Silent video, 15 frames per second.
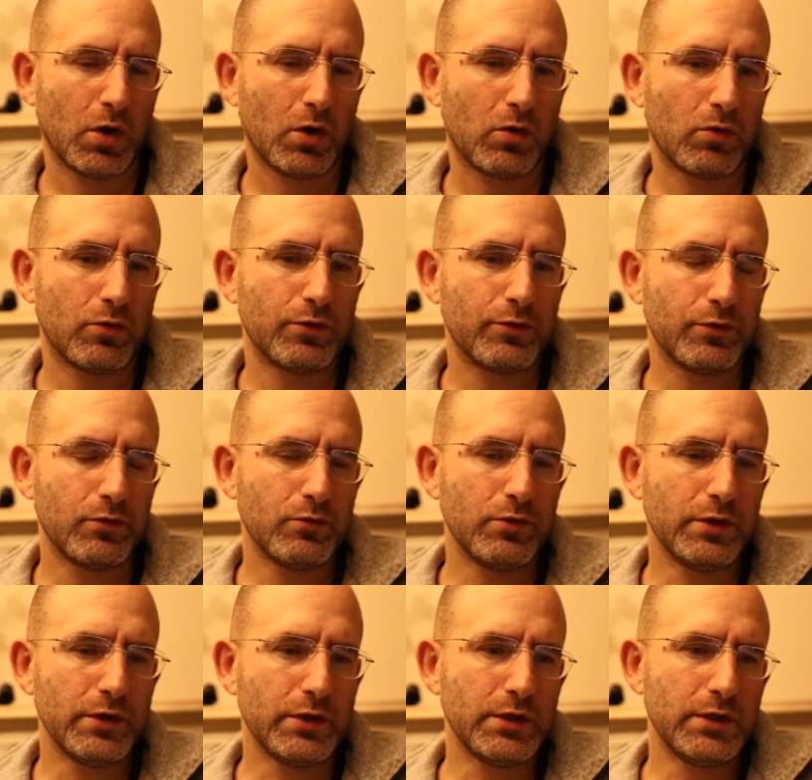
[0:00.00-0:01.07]
Und
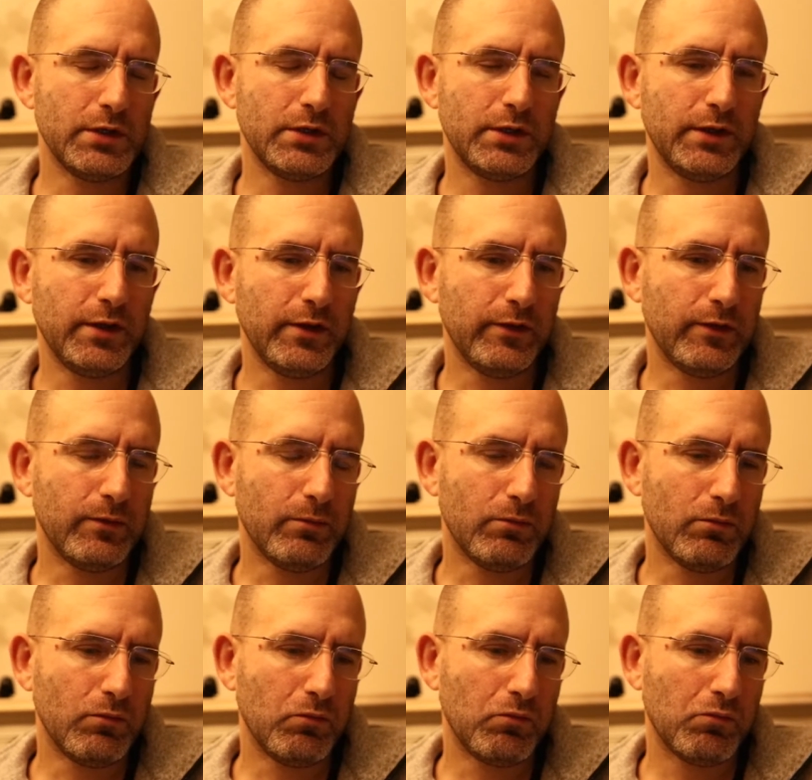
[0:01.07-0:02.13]
nur in diesem